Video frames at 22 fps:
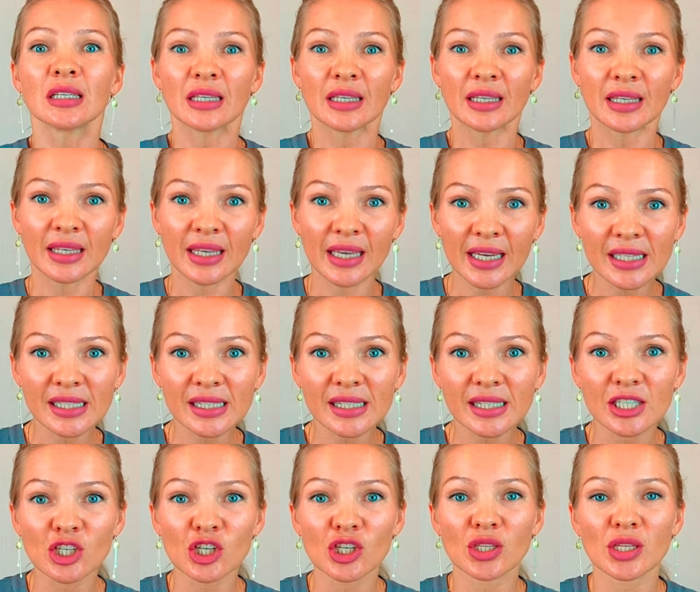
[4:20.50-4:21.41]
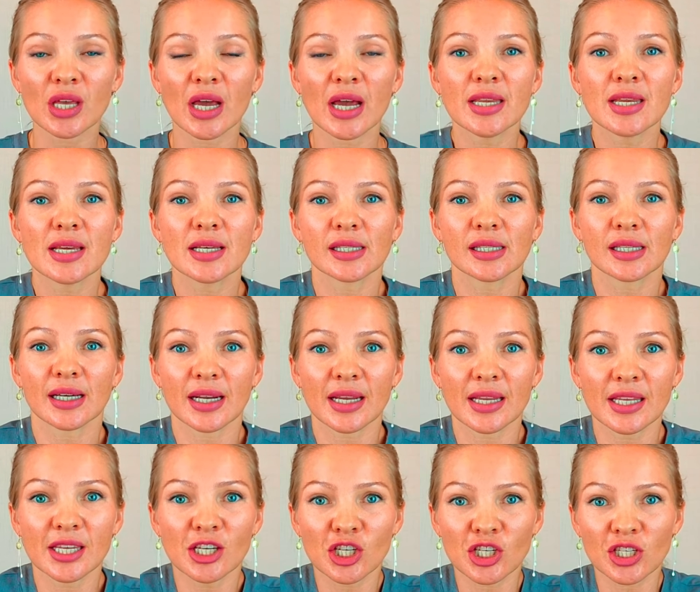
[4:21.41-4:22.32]
есть сочетание с
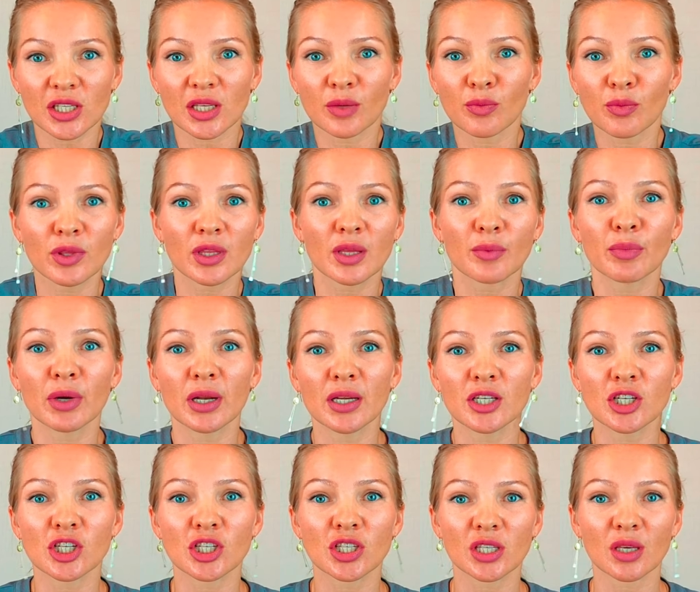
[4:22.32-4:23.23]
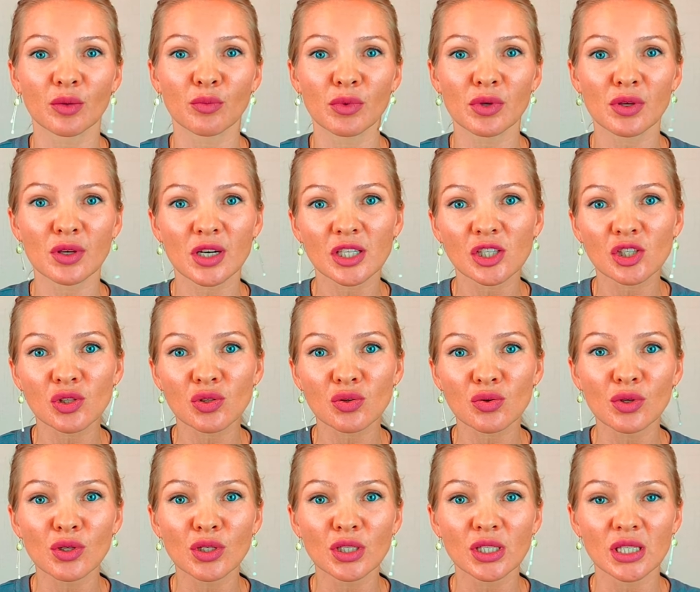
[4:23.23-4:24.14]
хроническими метаболическими
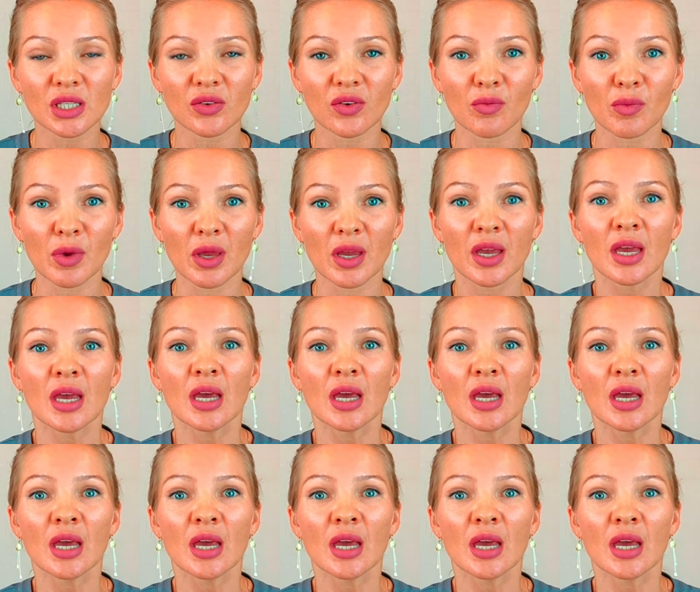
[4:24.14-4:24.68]
расстройствами.